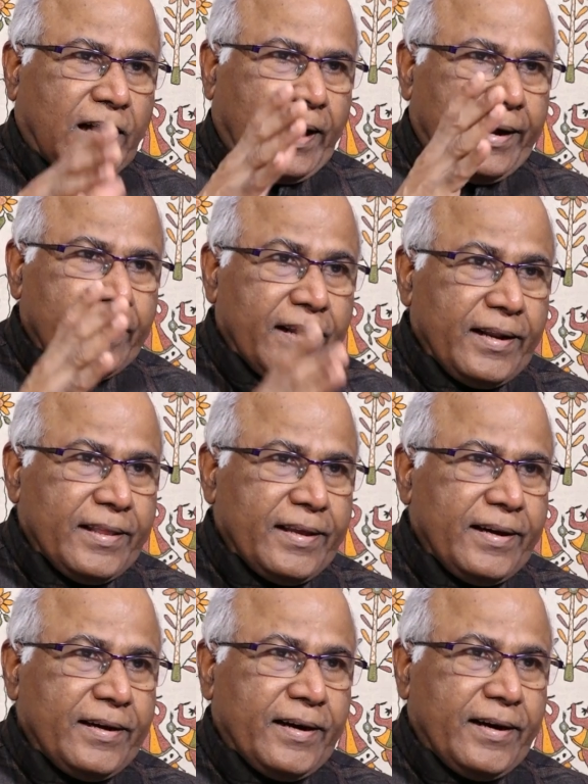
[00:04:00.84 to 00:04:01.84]
ఆయన అనేది
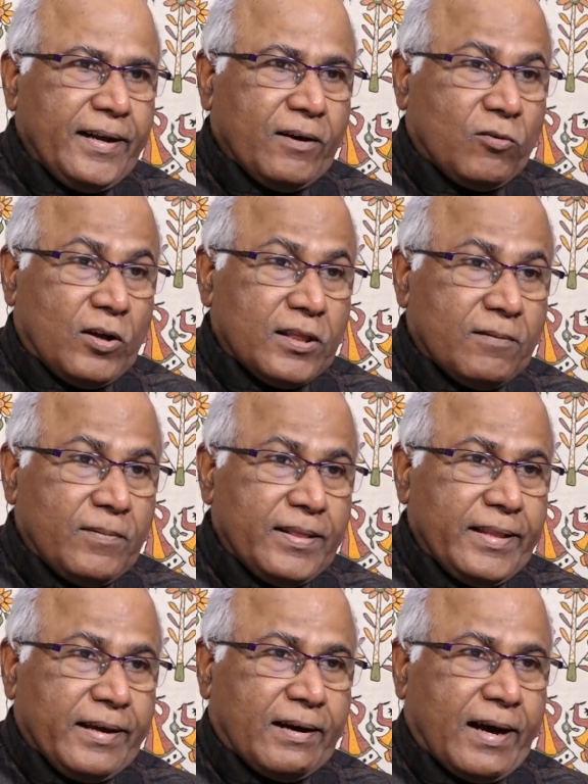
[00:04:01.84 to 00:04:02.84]
ఏంటంటే
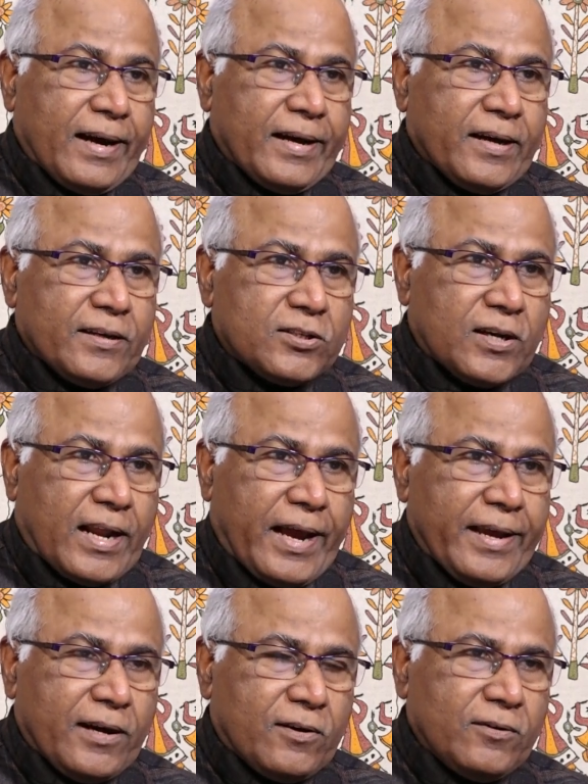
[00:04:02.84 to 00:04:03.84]
కొంతమంది కాంగ్రెస్
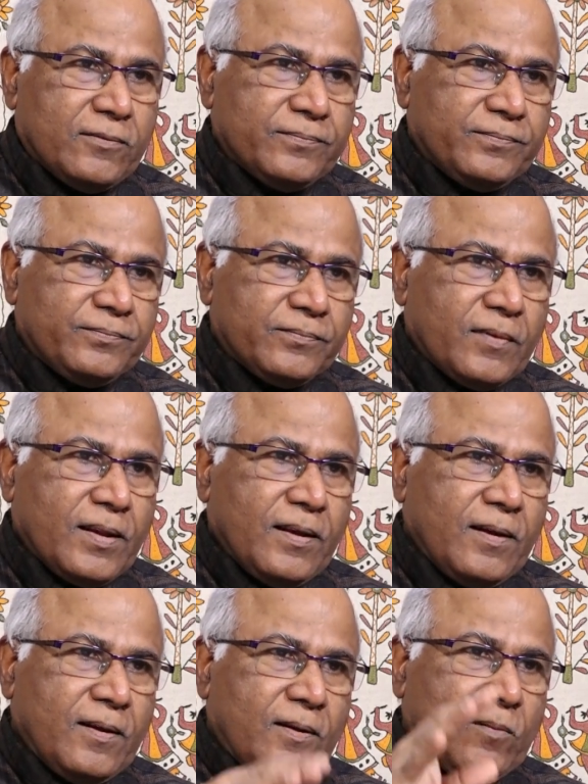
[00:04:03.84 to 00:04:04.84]
నాయకులు
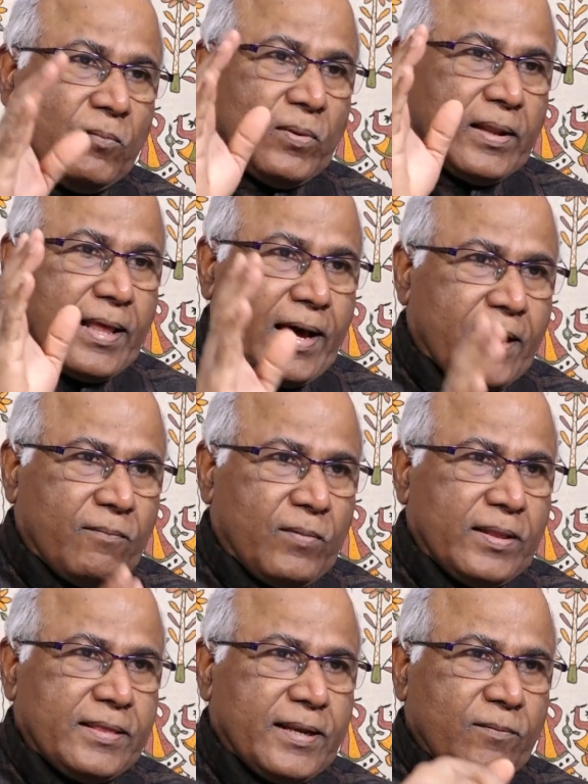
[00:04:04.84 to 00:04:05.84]

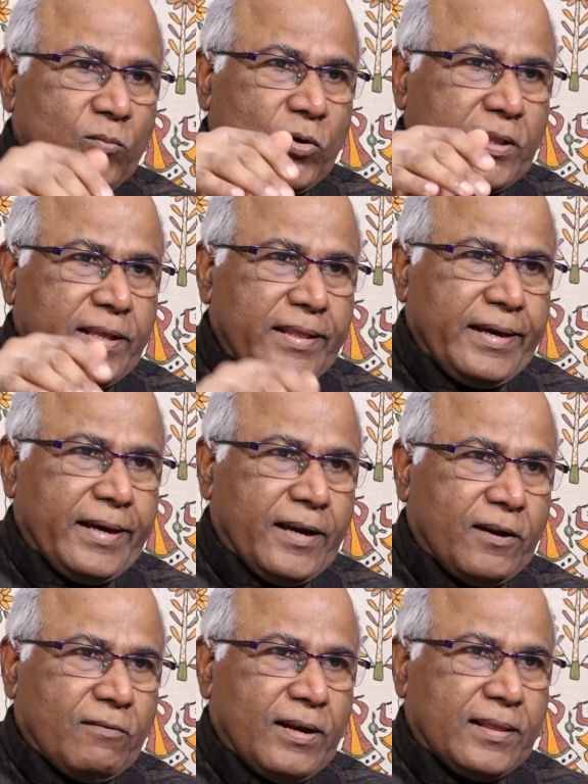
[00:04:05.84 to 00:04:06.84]
ప్రధానమంత్రి మోదీ
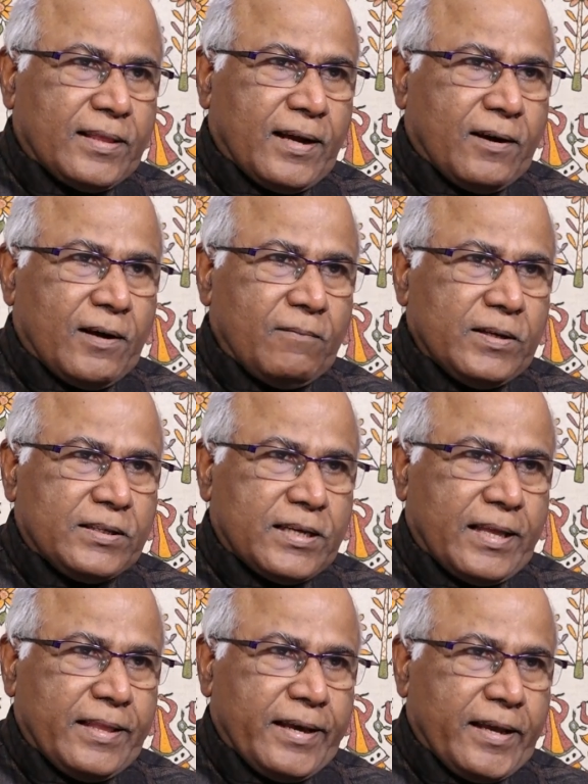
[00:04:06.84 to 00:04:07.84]
దగ్గరికి వెళ్తారు అమిత్
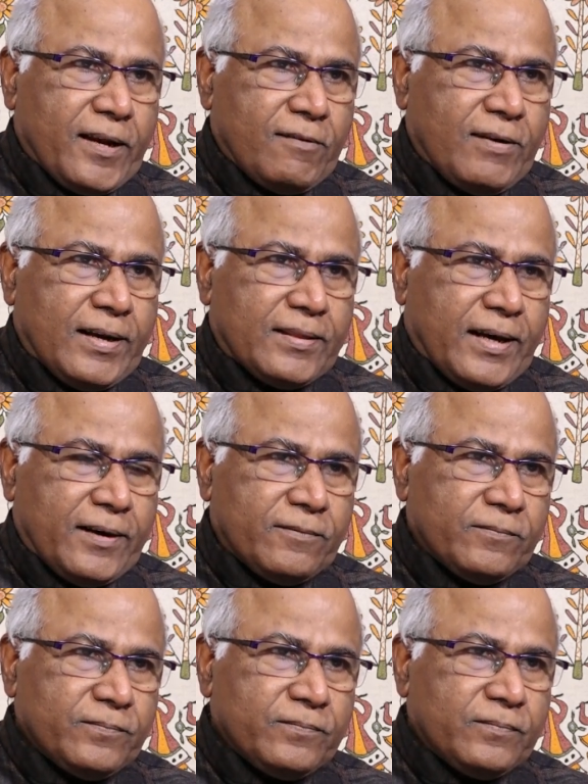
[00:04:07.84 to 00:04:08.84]
షా దగ్గరికి వెళ్తారు
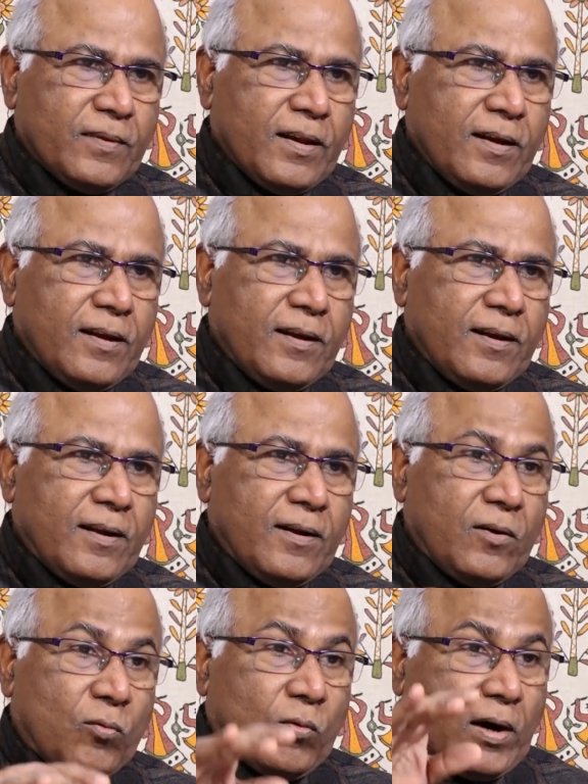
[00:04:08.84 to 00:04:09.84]

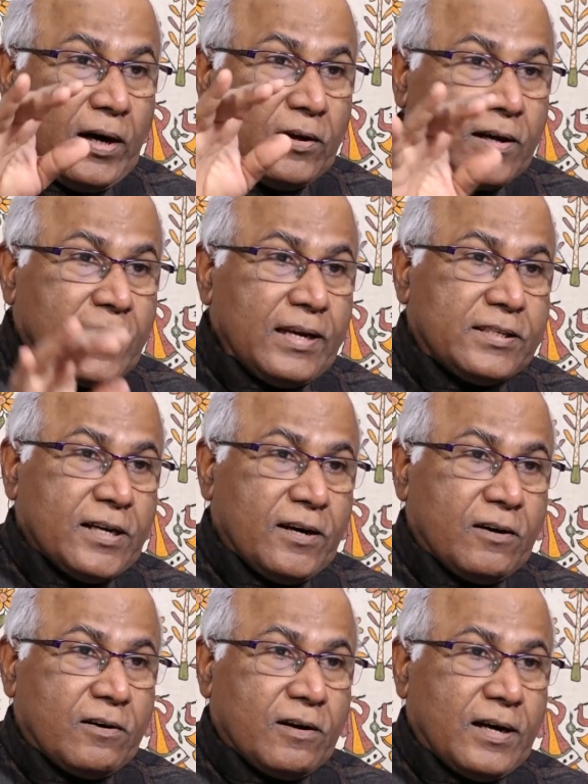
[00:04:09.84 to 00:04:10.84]
వాళ్ళు
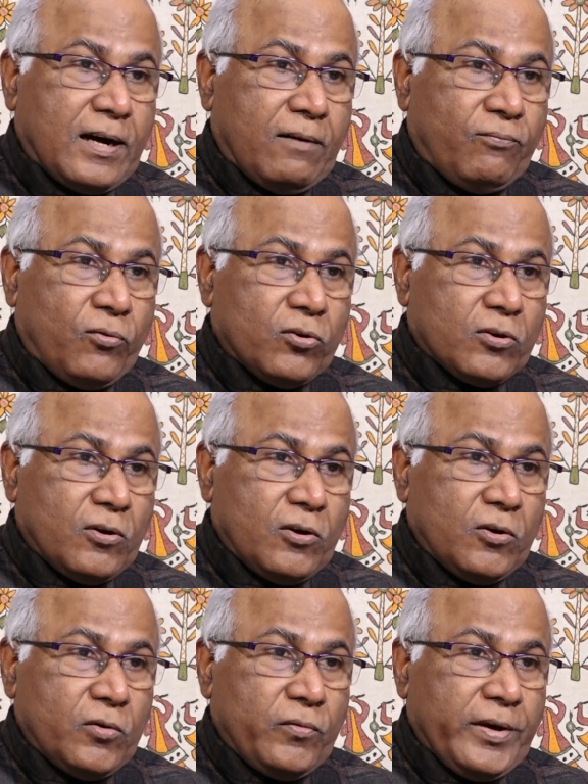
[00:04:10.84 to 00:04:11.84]
కలిసినట్టుగా
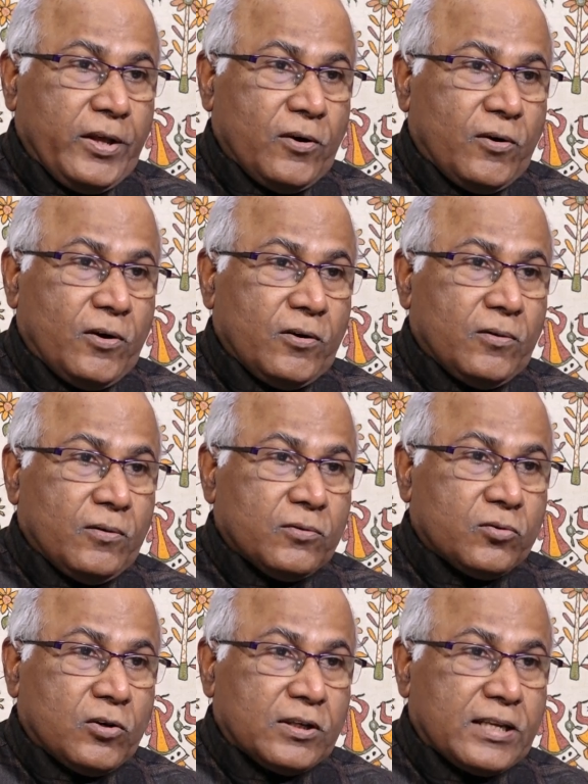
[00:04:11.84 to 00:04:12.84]
ఫోటోలు వీడియోలు
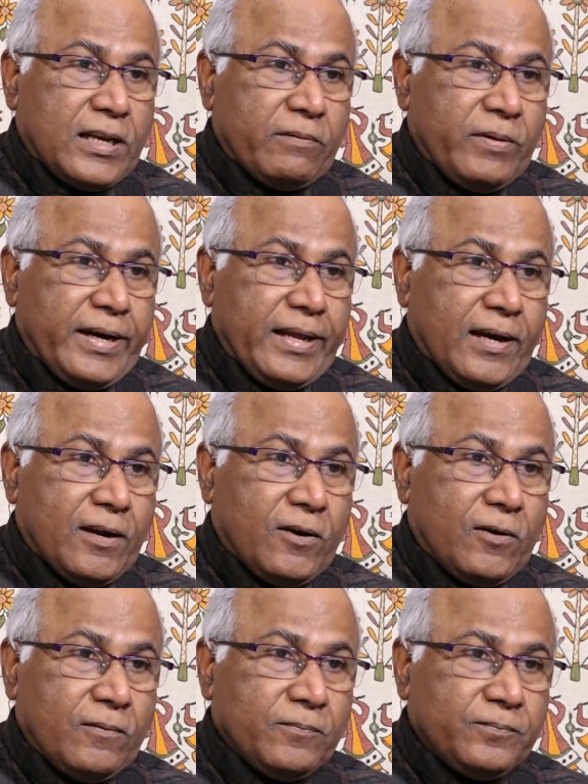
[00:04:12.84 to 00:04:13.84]
సోషల్ మీడియాలో
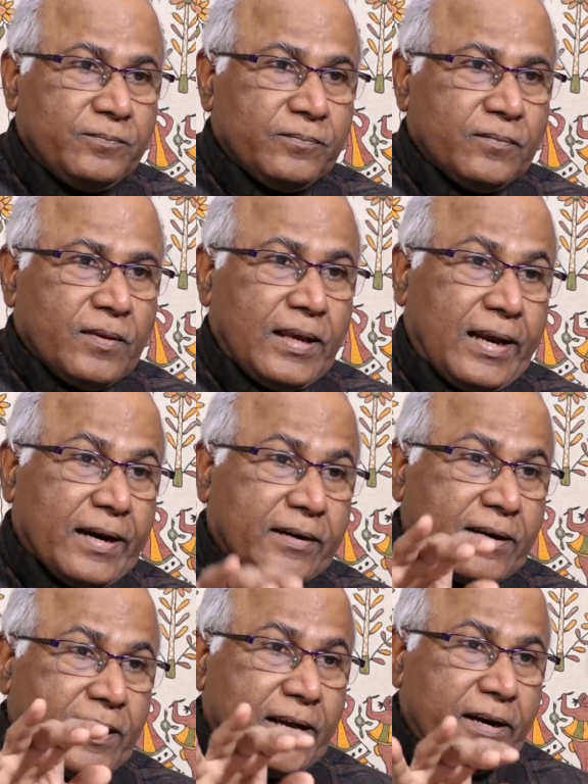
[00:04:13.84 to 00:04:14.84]

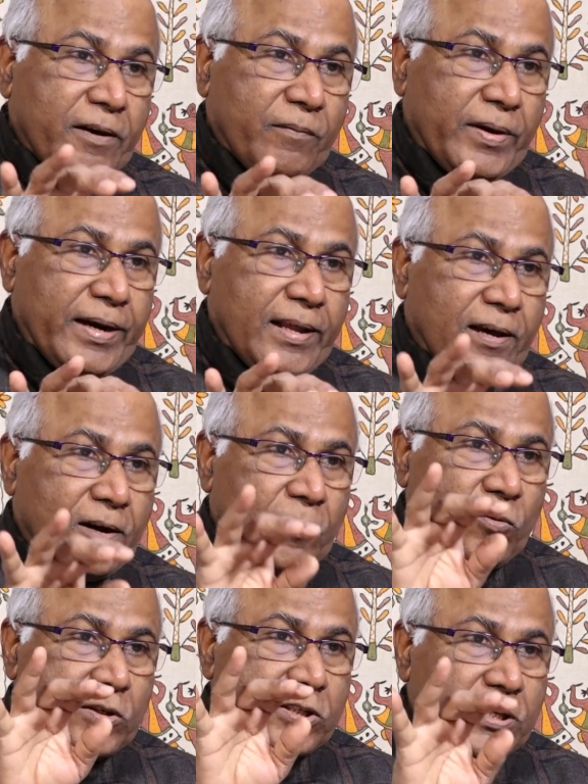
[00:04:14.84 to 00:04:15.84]
ఎలక్ట్రానిక్ మీడియాలో
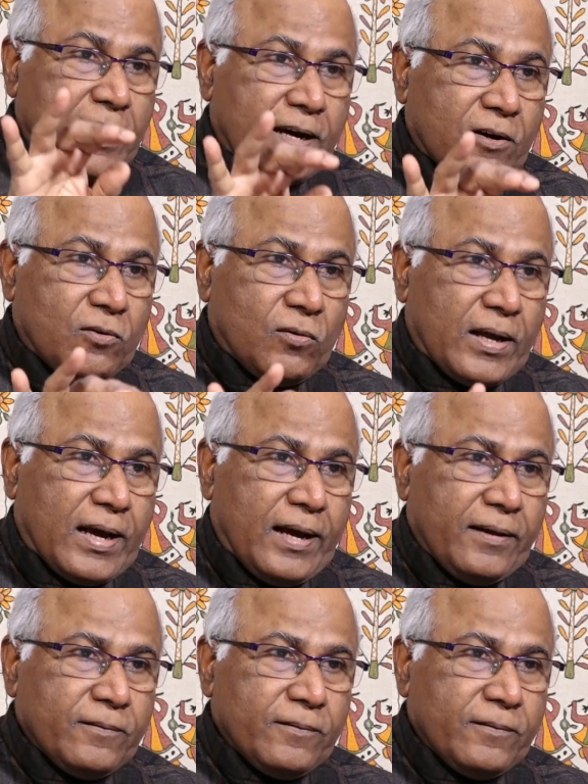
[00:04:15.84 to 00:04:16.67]
వచ్చినా కూడా